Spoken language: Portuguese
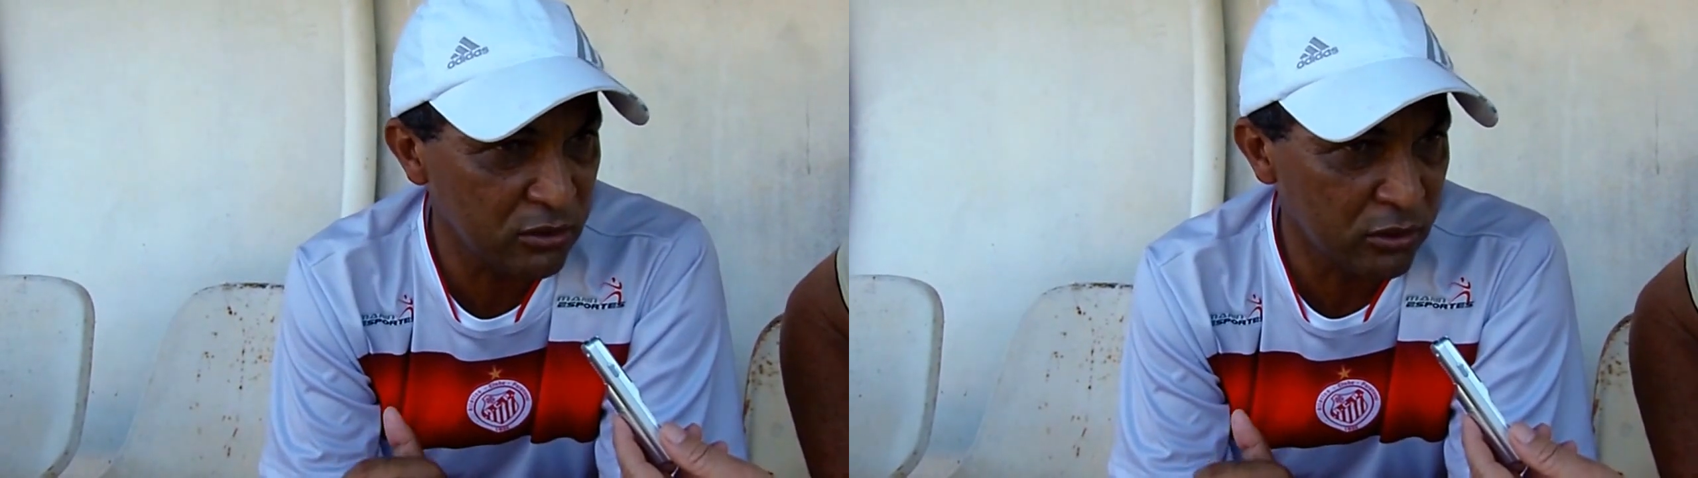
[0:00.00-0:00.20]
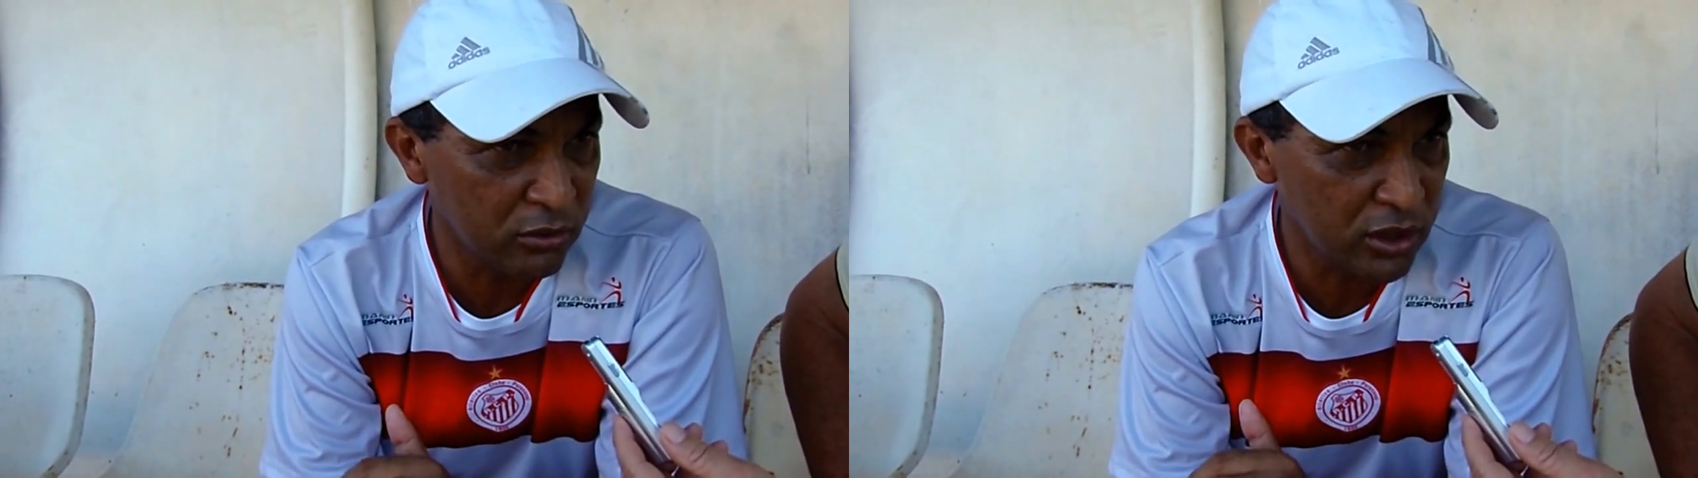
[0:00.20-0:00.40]

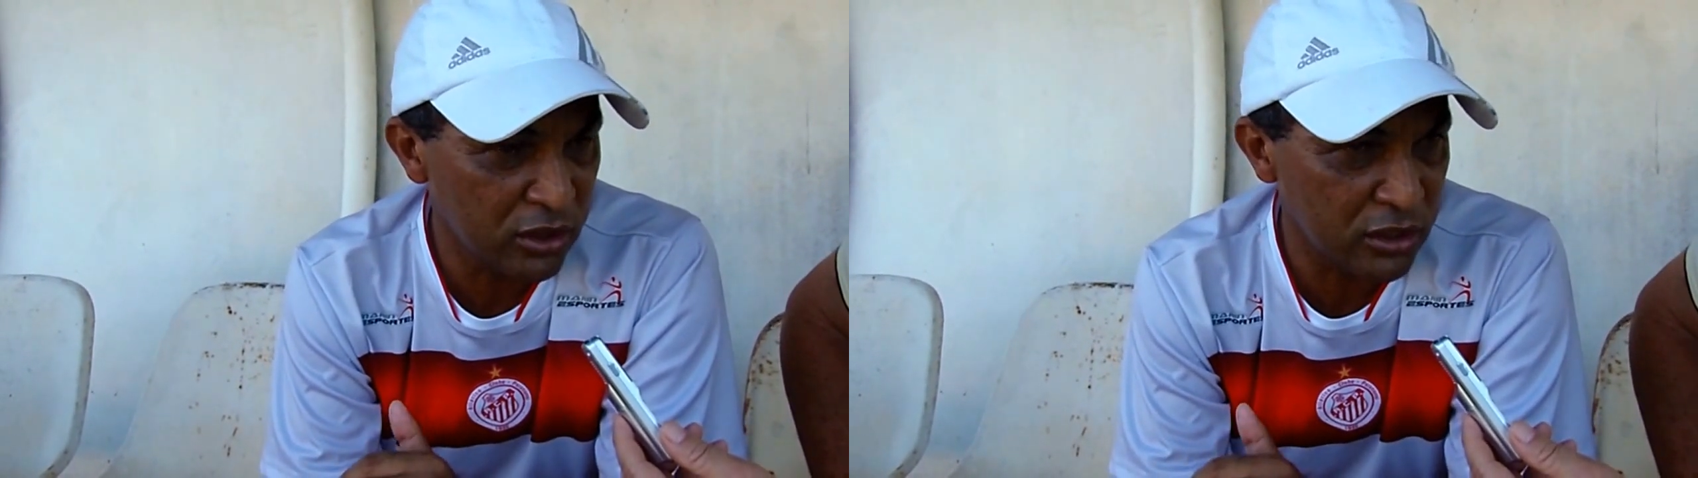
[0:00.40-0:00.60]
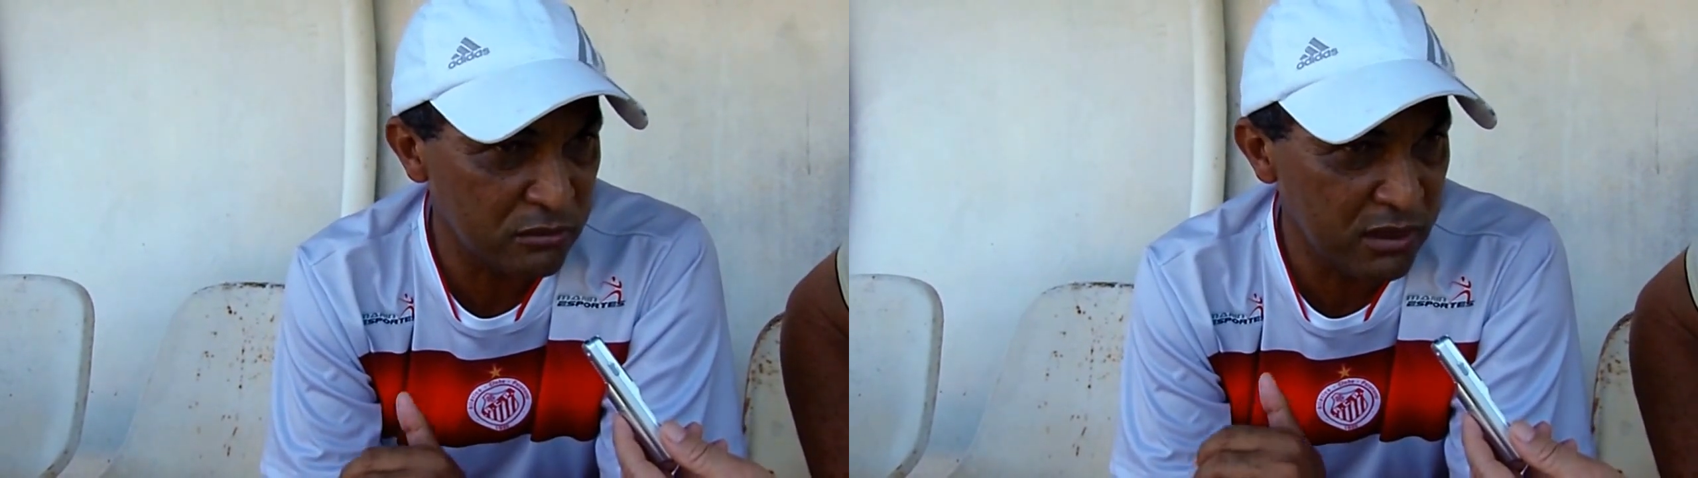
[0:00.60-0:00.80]
ou o que
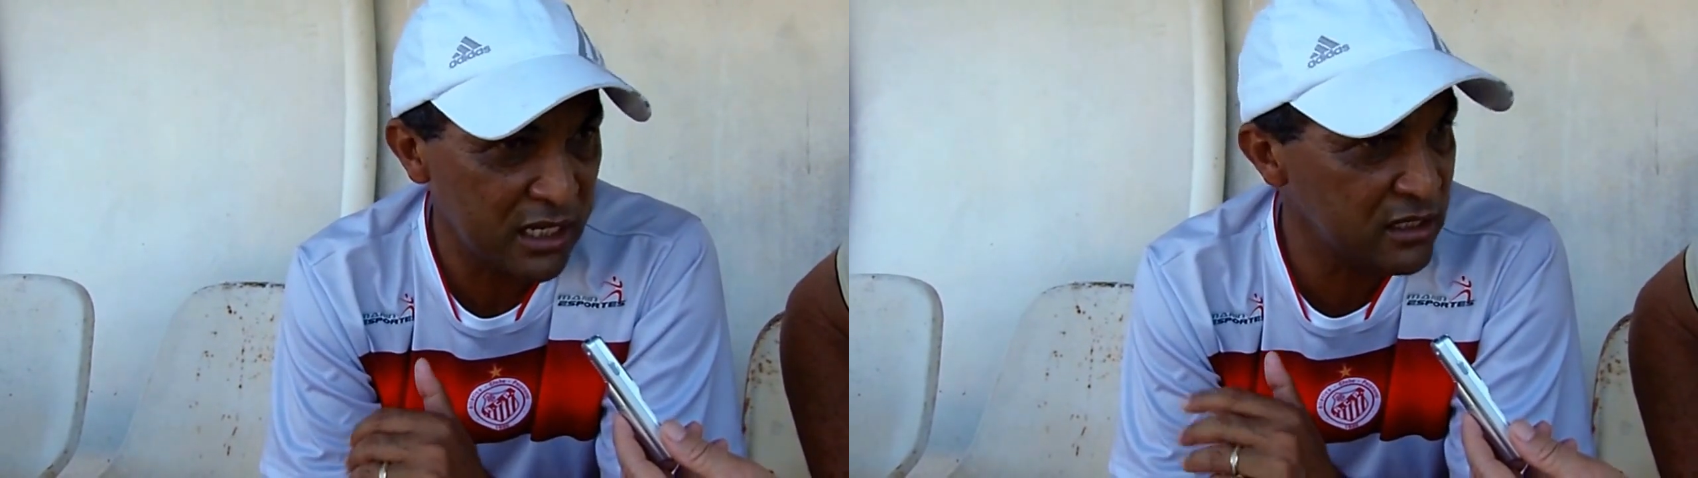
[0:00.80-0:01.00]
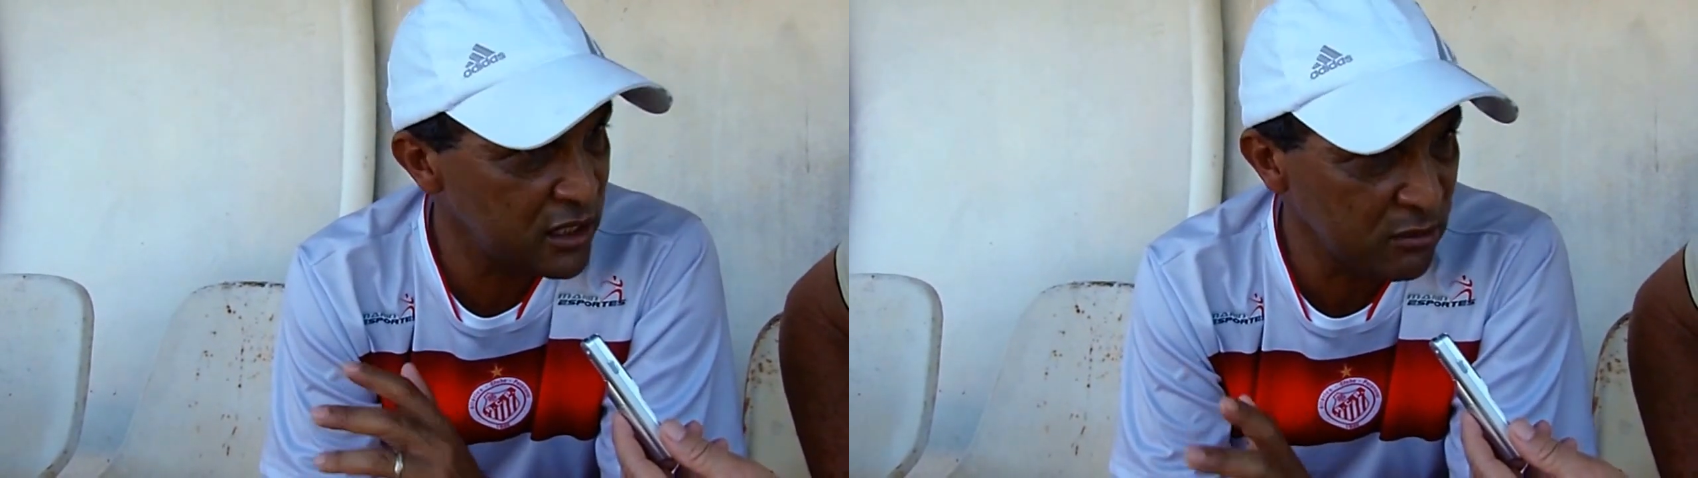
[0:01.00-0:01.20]
nós
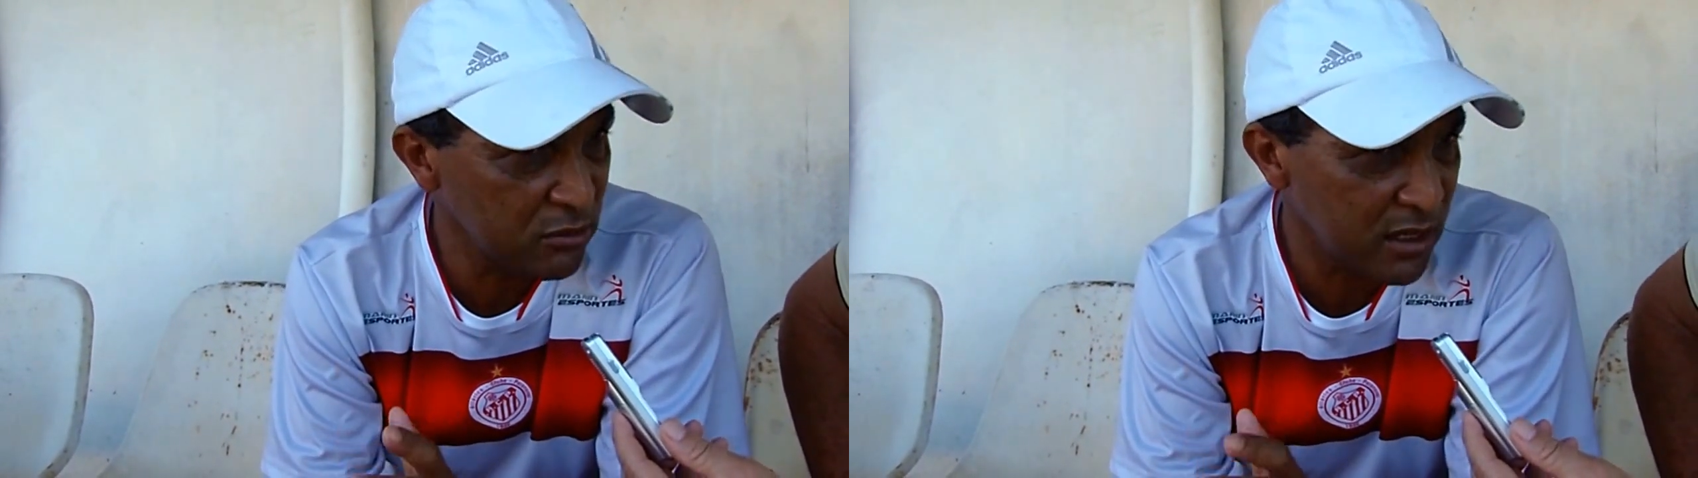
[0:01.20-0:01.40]
merecíamos,